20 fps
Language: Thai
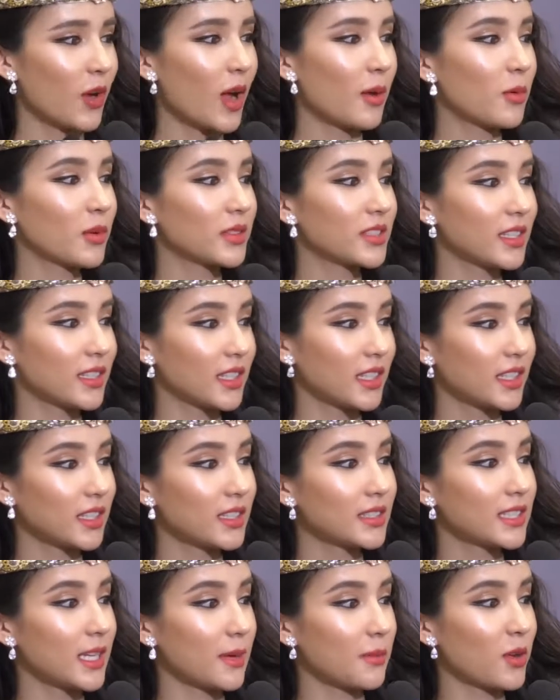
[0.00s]
ความรู้สึกที่
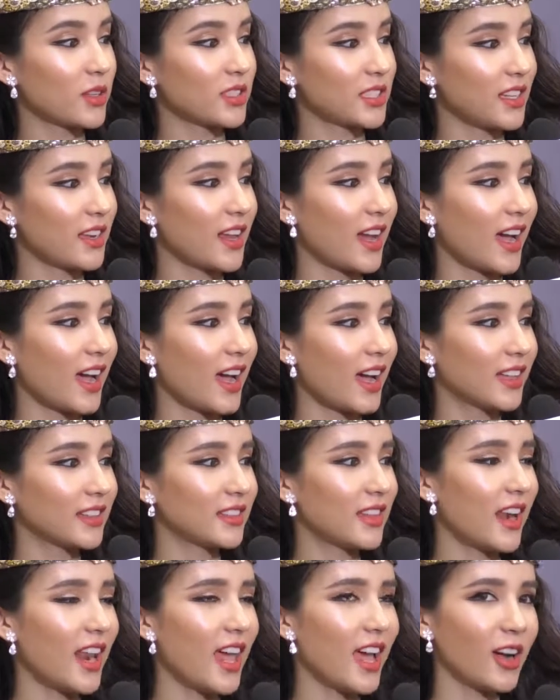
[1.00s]
ขึ้นเซฟโยชิหลัง
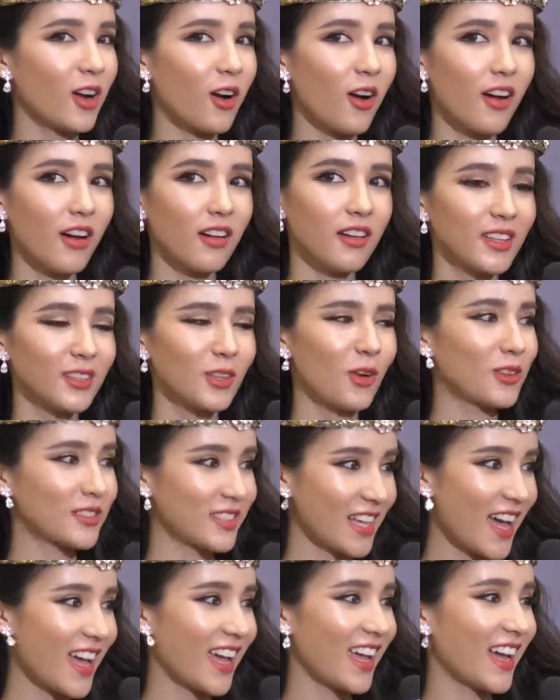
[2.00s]
ตอนแรกก็ตก
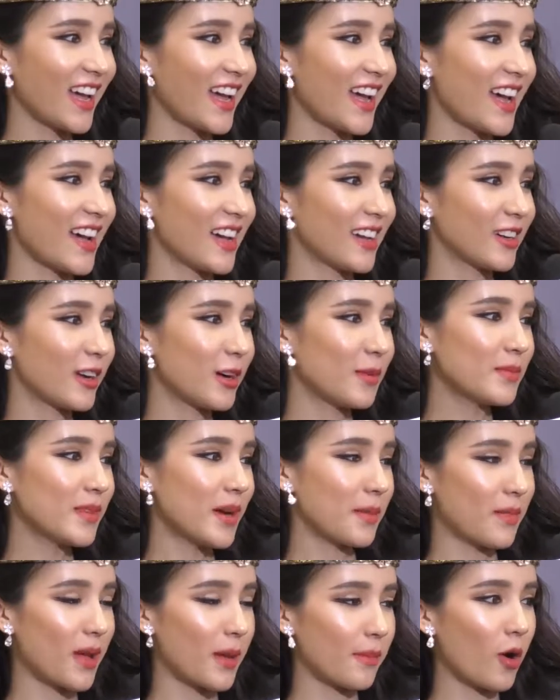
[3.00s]
ใจค่ะเพราะเห
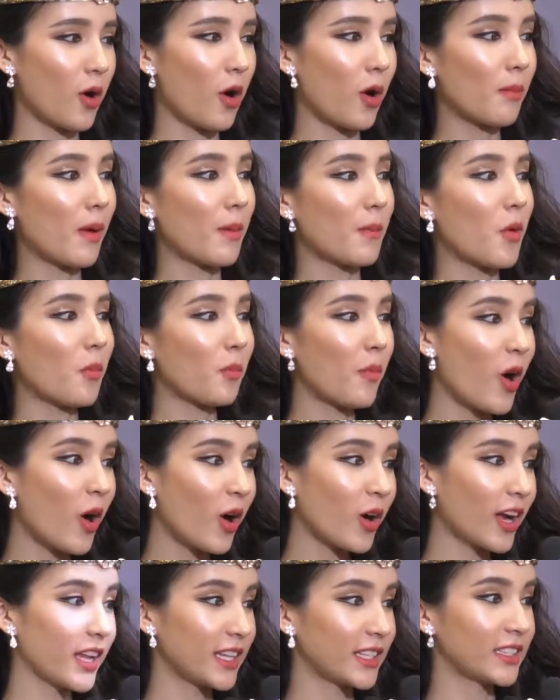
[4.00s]
มือนแบบออกมาปกป้อง
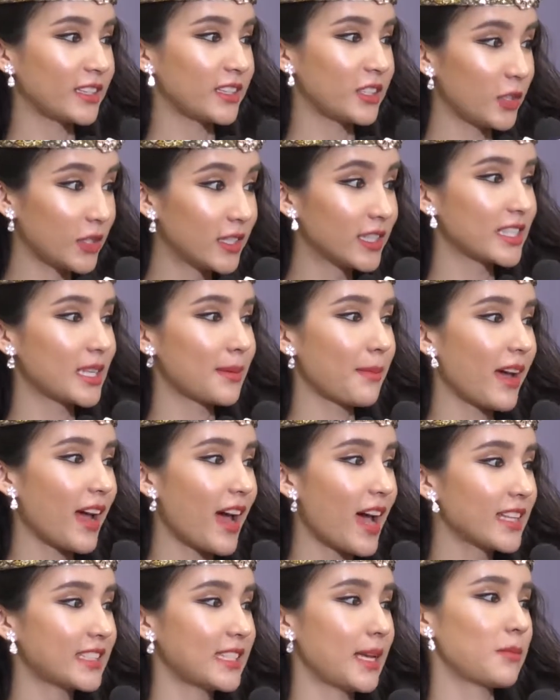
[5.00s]
มันเยอะใช่ไหม
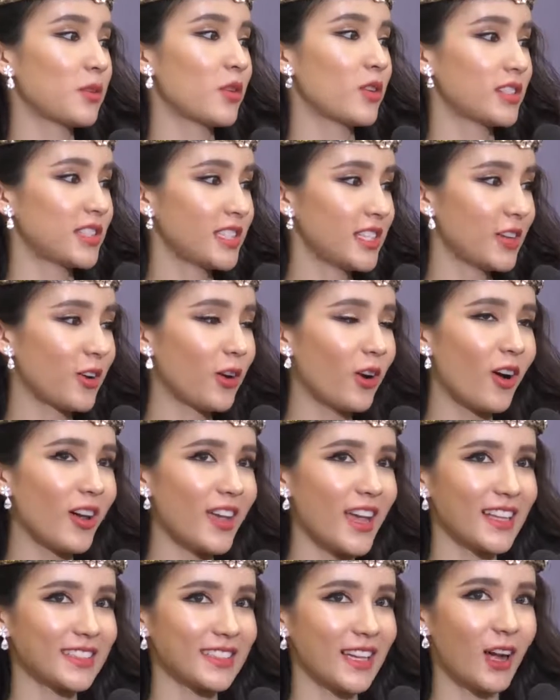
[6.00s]
คะเซฟโยชิโยก็
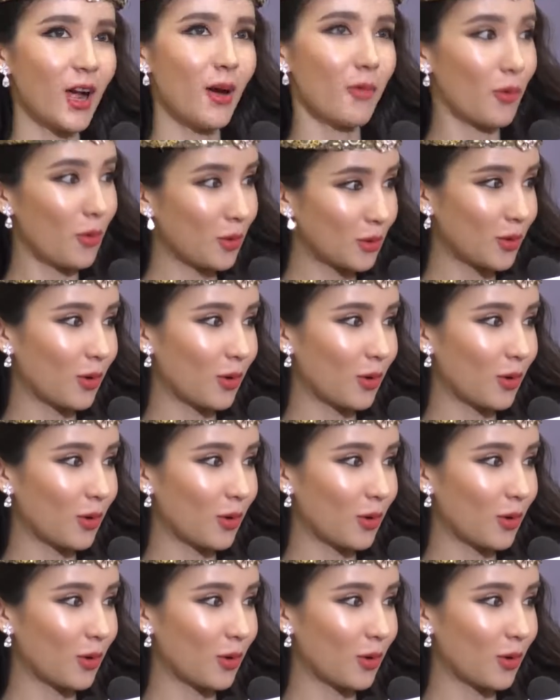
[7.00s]
อยากจะขอบคุณ